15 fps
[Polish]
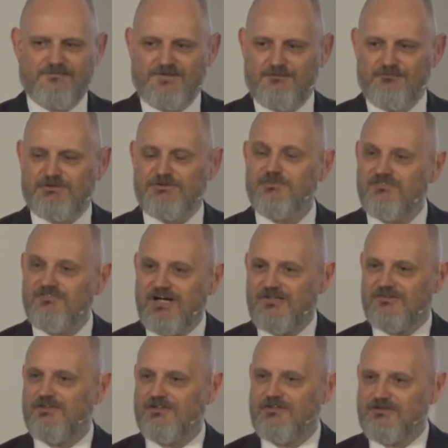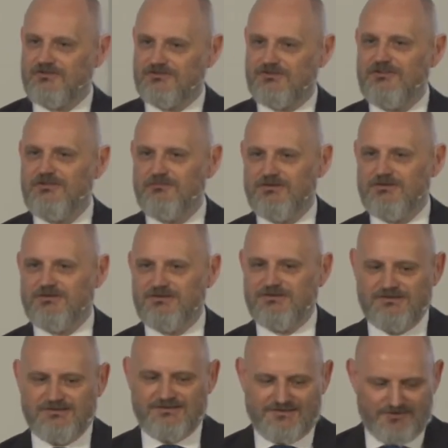Przybywają do Jerozolimy
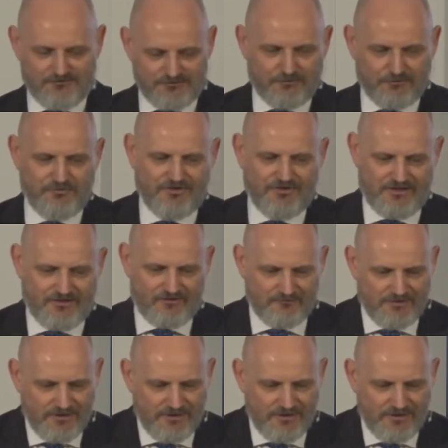i ją zdobywają.